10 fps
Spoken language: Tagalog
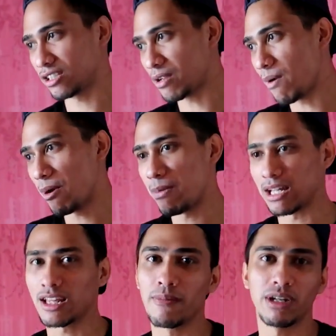ito sa mga
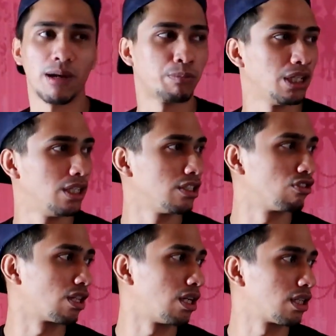bata, men, appealing
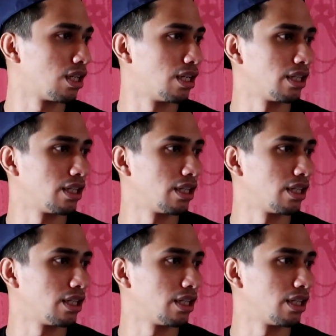yun talaga.